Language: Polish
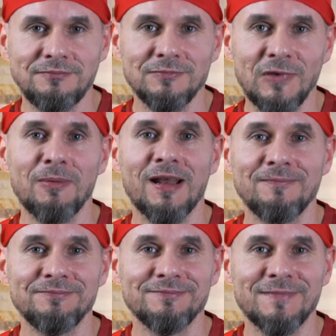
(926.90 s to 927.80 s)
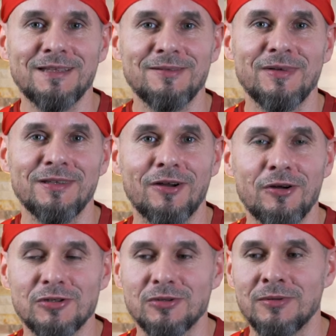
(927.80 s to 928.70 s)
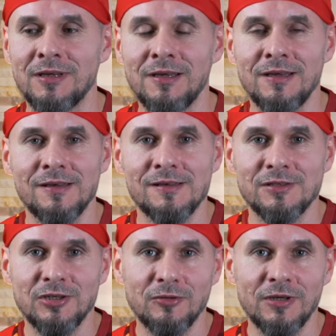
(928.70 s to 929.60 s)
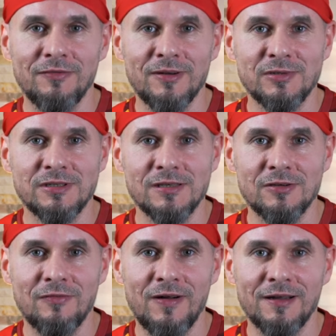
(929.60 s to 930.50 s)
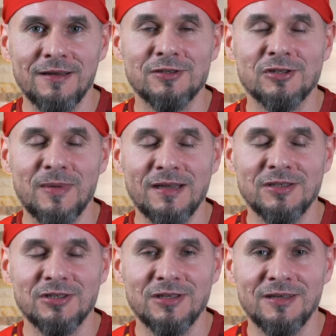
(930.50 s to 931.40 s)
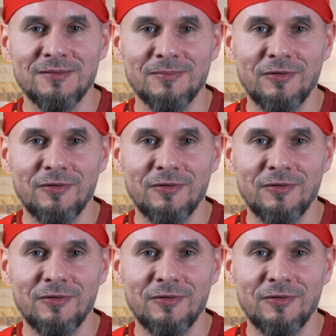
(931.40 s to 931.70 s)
Dobra, na tym będę kończył. Dziękuję Wam dzisiaj za uwagę. Trzymajcie się.